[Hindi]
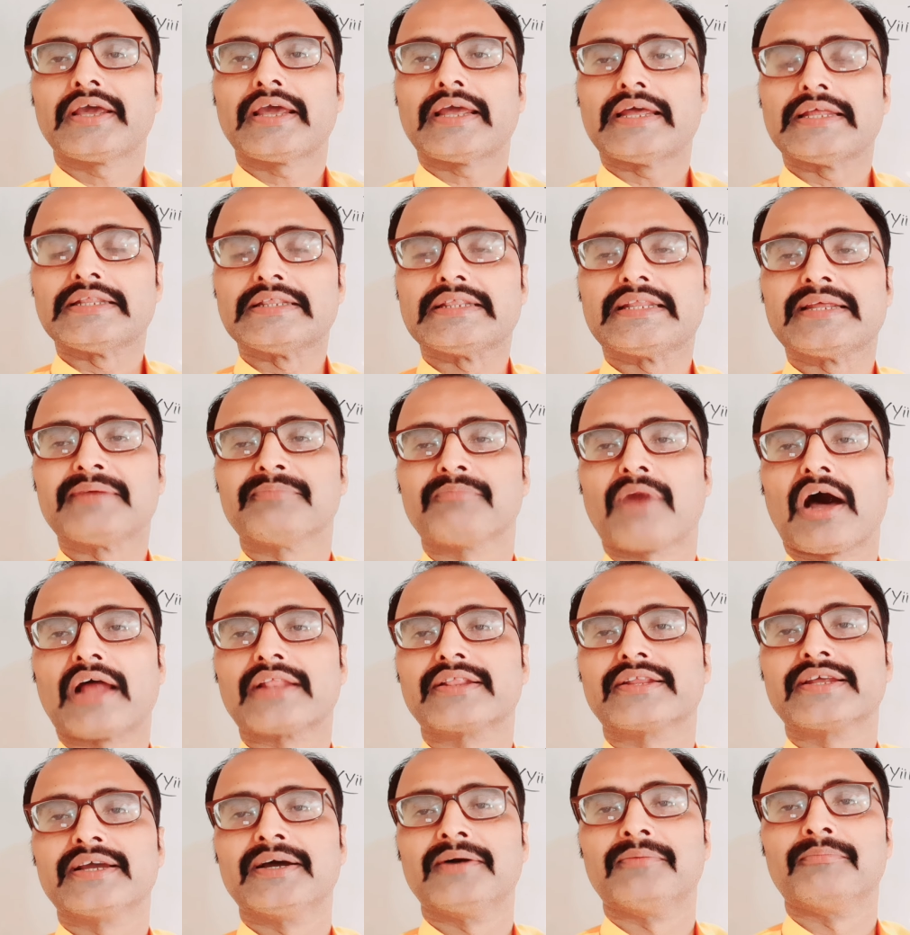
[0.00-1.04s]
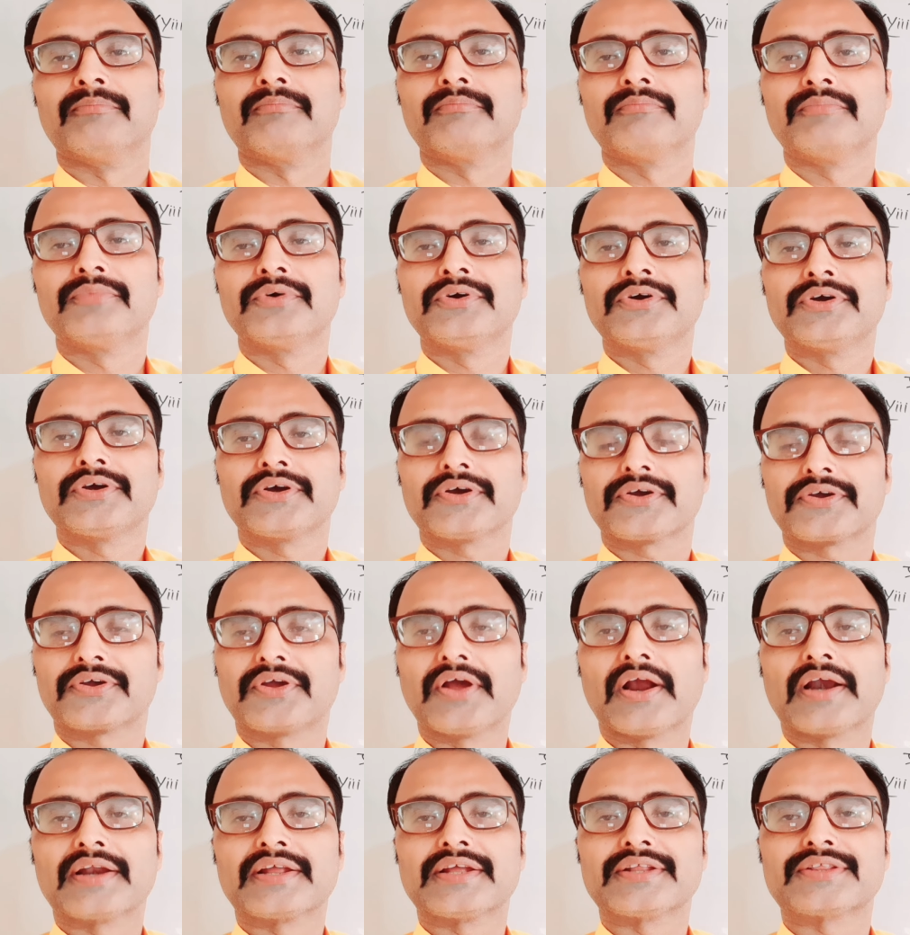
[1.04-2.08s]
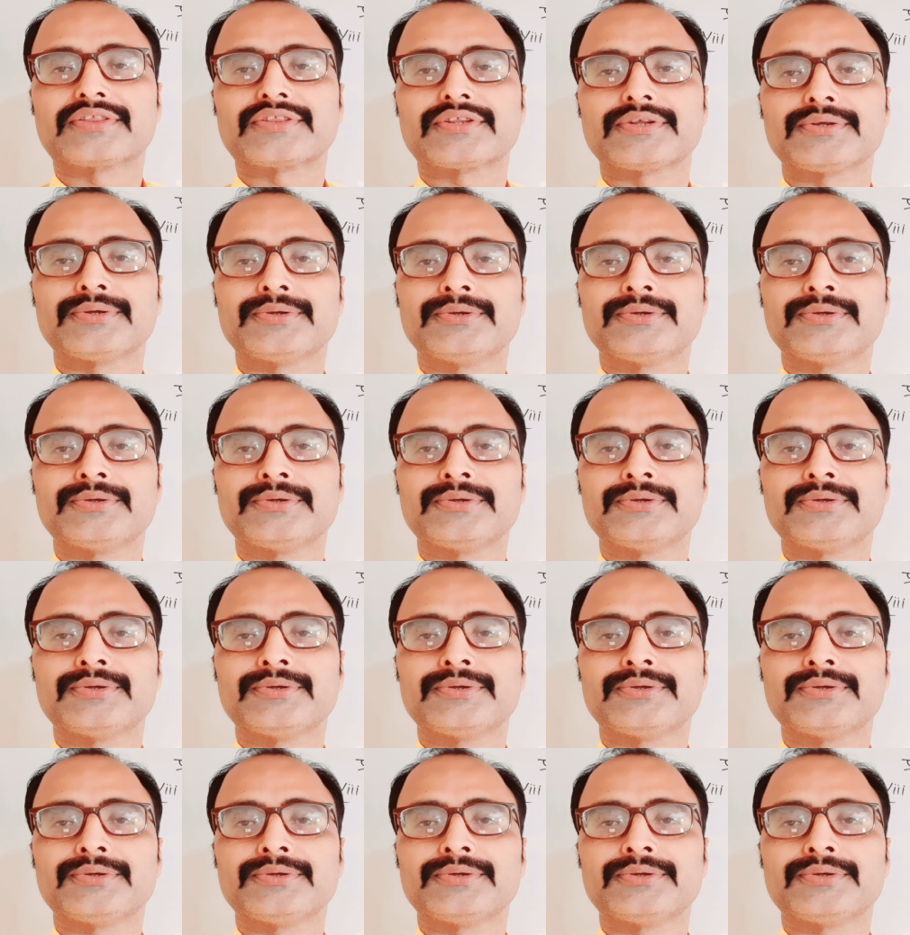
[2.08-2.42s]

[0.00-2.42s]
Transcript: हिंदी माध्यम गणित